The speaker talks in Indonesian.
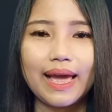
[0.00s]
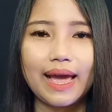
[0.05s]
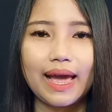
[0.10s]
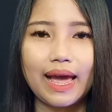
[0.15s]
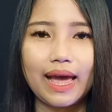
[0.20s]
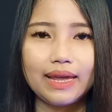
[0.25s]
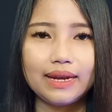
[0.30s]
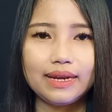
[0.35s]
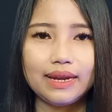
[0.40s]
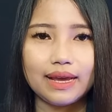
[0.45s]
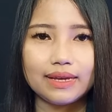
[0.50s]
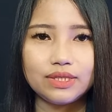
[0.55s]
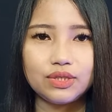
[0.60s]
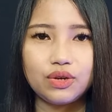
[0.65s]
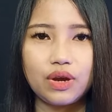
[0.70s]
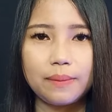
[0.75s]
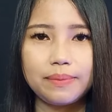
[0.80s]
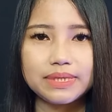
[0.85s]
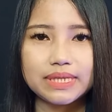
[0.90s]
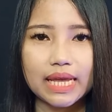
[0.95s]
Anda
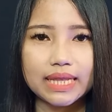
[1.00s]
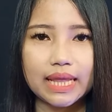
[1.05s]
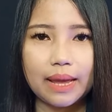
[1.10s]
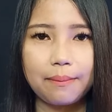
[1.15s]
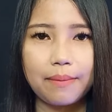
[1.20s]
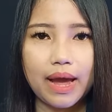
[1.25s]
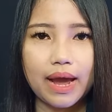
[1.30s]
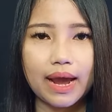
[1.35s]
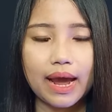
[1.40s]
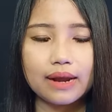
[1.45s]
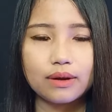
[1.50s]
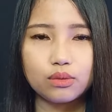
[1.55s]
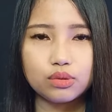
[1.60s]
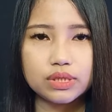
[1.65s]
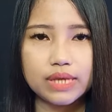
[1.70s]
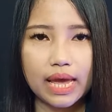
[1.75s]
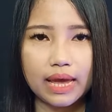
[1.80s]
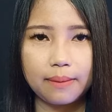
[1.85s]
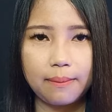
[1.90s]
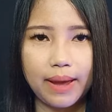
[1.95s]
juga bisa tambahkan
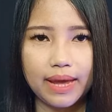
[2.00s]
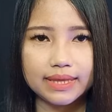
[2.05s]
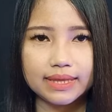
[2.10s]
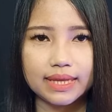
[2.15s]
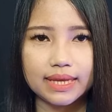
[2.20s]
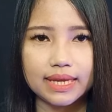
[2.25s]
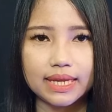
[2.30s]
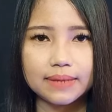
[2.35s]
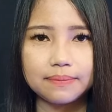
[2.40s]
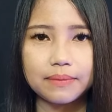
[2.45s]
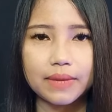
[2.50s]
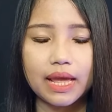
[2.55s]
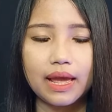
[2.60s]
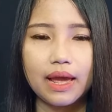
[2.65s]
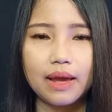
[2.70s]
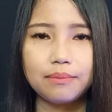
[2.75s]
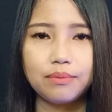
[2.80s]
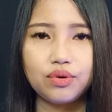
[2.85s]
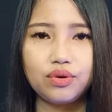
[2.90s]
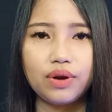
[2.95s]
usaha batin
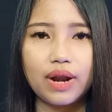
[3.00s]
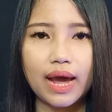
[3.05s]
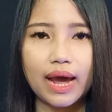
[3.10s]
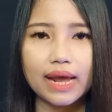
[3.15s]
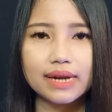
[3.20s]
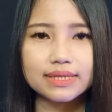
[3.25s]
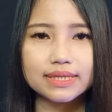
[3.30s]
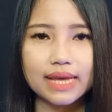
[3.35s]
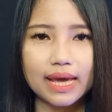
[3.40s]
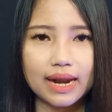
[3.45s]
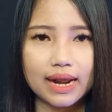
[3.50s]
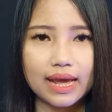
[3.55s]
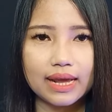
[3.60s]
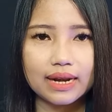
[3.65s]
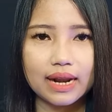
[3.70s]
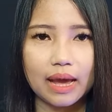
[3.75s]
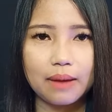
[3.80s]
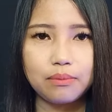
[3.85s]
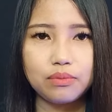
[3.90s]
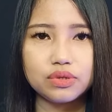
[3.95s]
menggunakan
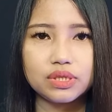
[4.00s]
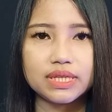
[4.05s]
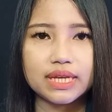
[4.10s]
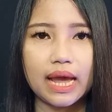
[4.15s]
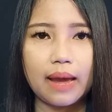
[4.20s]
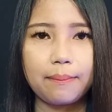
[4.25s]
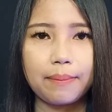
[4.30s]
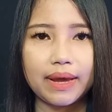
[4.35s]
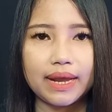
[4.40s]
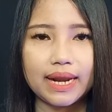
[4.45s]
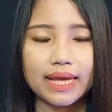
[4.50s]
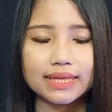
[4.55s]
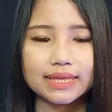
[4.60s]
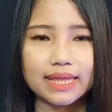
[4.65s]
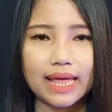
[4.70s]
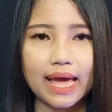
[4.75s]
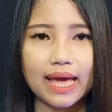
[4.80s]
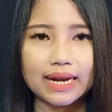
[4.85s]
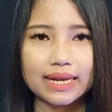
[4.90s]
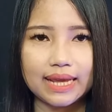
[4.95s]
sarana mustika pelet
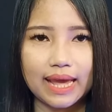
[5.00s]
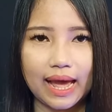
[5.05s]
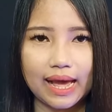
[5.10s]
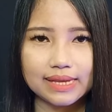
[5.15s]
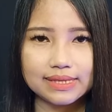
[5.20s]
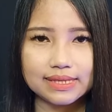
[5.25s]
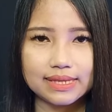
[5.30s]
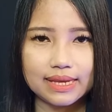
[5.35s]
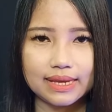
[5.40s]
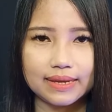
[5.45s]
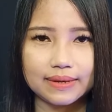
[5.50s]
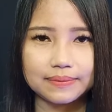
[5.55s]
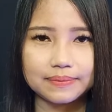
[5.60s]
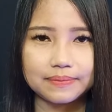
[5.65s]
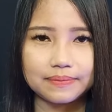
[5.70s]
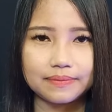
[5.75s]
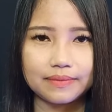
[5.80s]
tali AC